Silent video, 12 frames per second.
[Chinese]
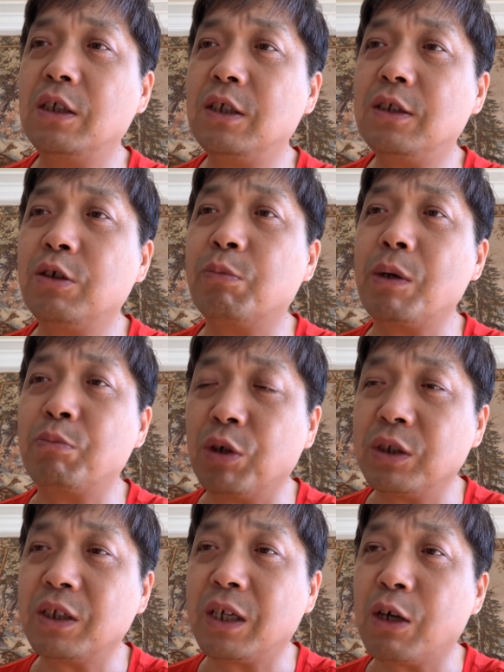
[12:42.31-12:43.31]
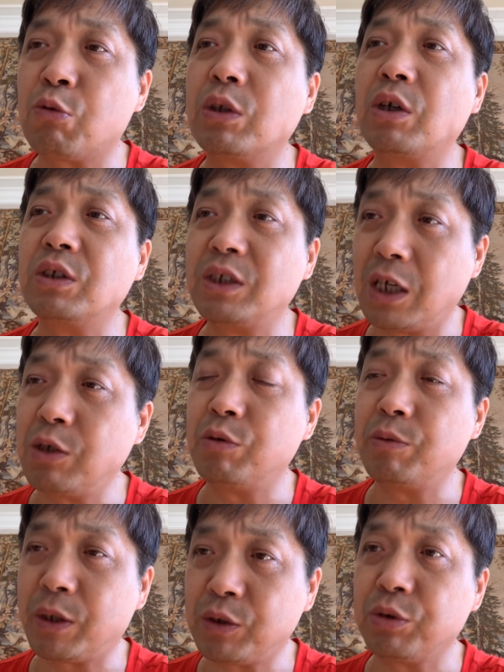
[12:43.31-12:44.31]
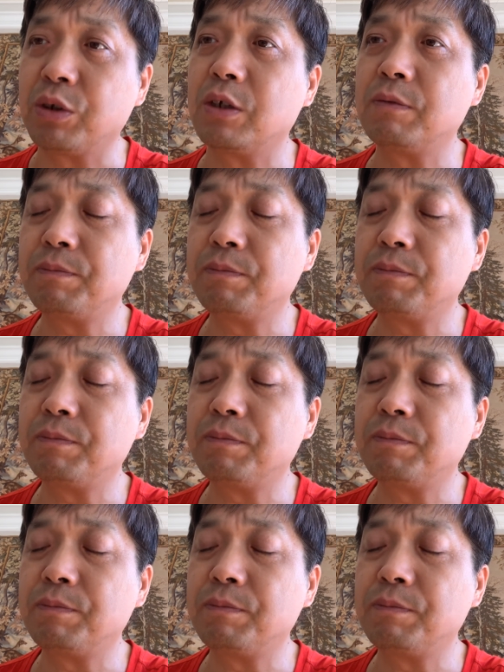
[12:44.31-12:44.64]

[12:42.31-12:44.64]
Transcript: 就被薄熙来关到监狱里边去了。